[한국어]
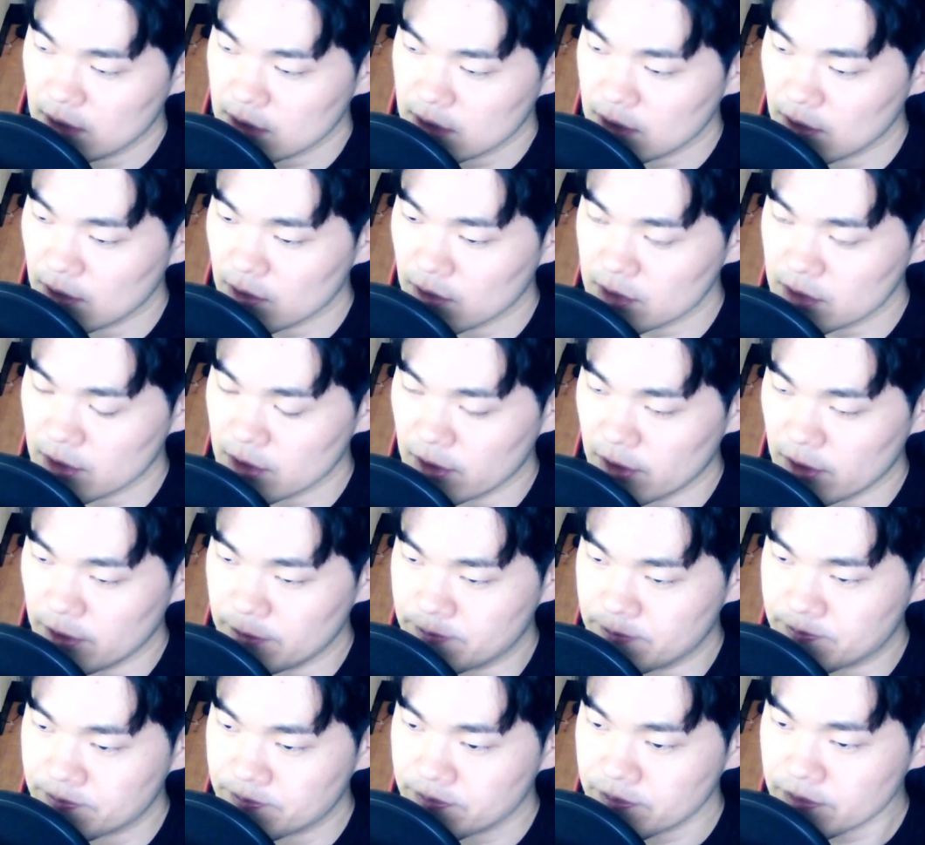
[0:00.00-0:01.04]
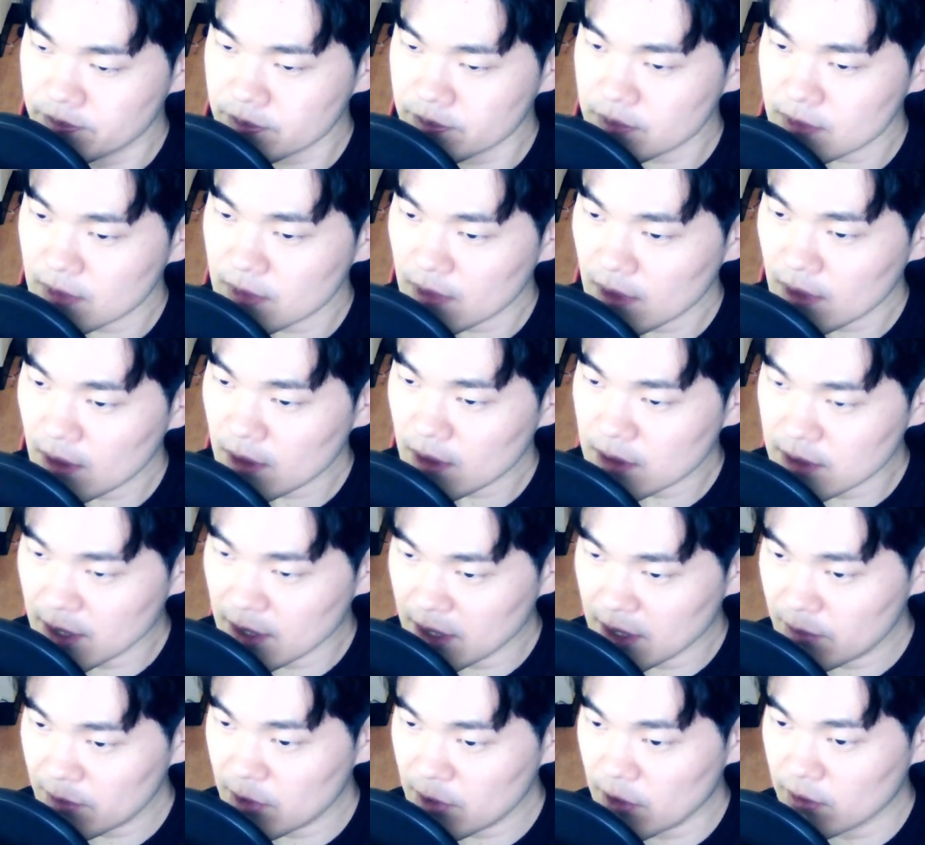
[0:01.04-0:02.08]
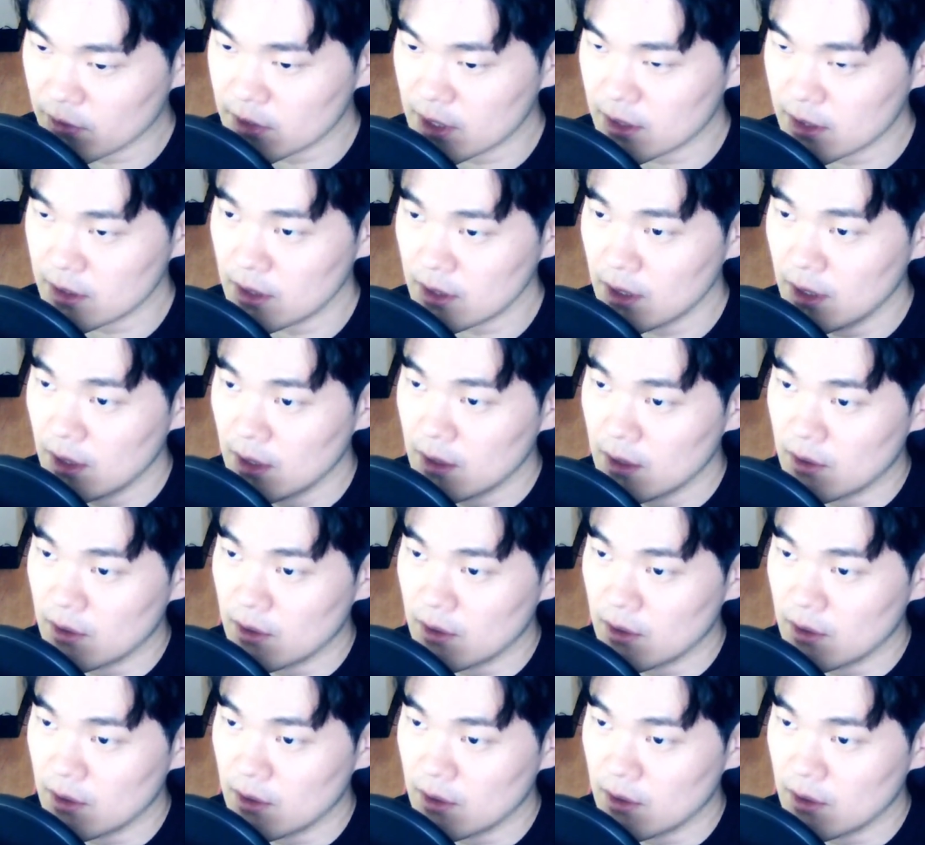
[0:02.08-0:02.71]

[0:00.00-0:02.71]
그런 것처럼 사람의 역량을